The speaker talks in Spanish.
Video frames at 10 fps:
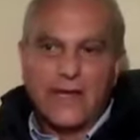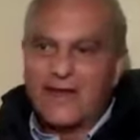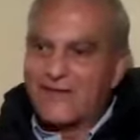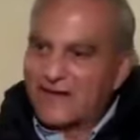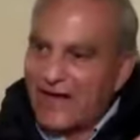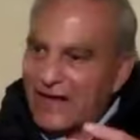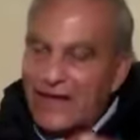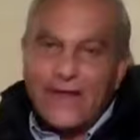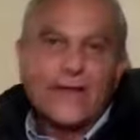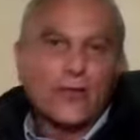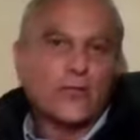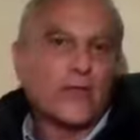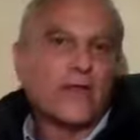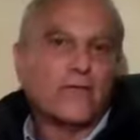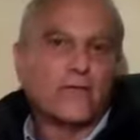La escalada en los
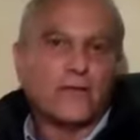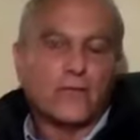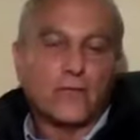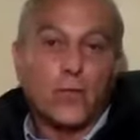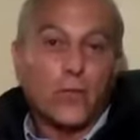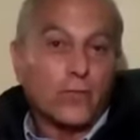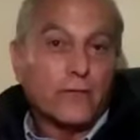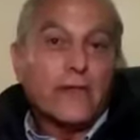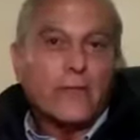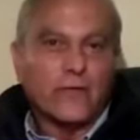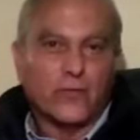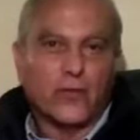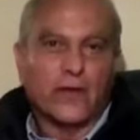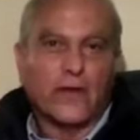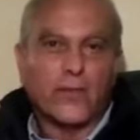precios en los combustibles,
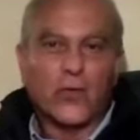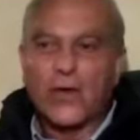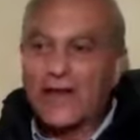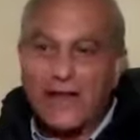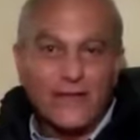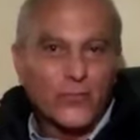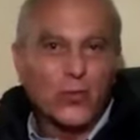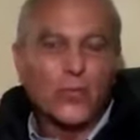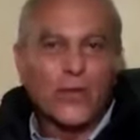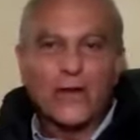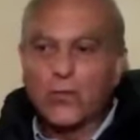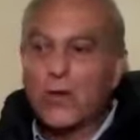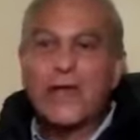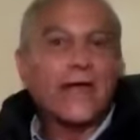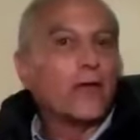por ejemplo, en el gas propano,
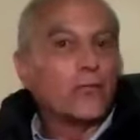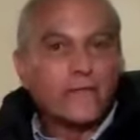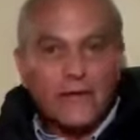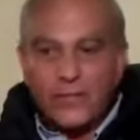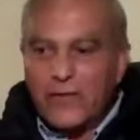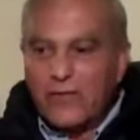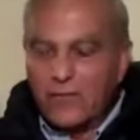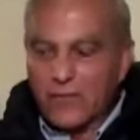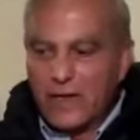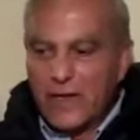en los servicios,